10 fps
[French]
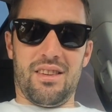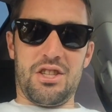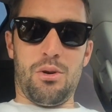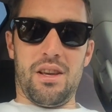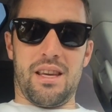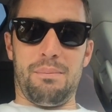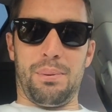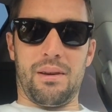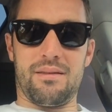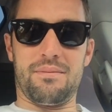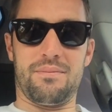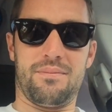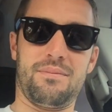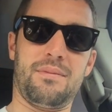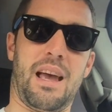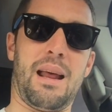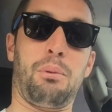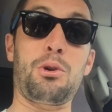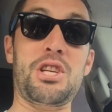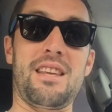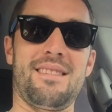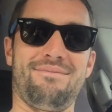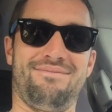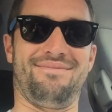Ciao l'équipe, à la prochaine.